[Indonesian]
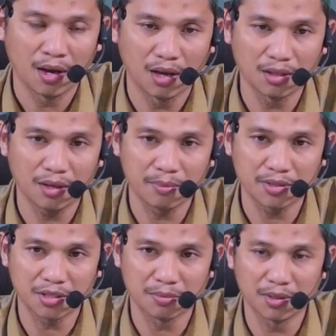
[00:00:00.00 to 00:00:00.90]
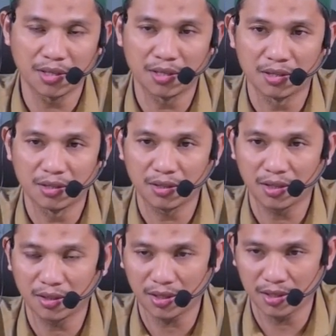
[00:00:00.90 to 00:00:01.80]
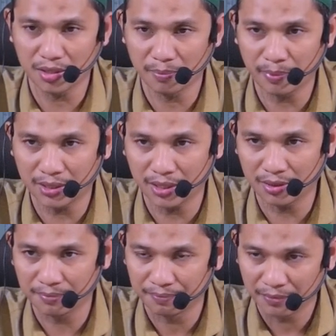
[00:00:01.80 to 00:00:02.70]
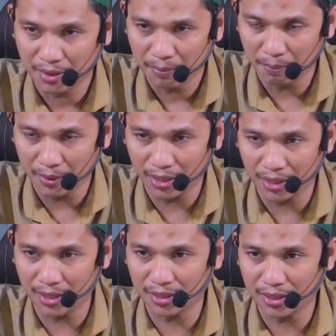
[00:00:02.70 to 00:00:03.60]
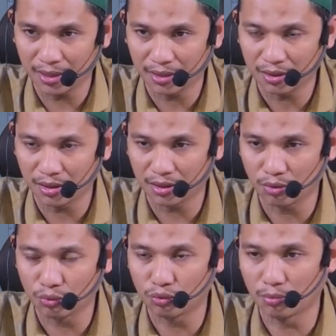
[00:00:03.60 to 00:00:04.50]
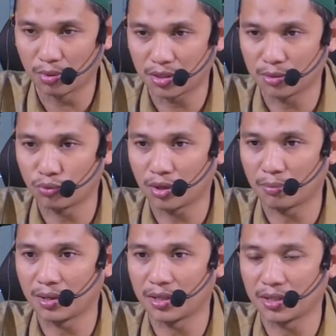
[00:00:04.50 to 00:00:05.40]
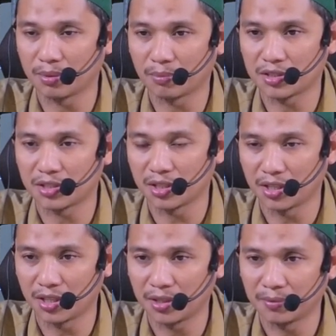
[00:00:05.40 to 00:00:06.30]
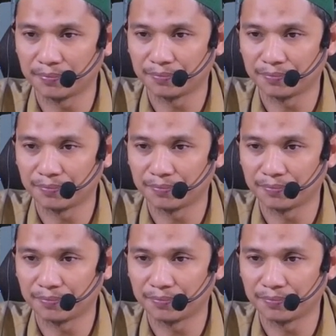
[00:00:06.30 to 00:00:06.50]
Allah masih beri kita kesempatan perkenankan kita untuk bertemu kembali di masjid ini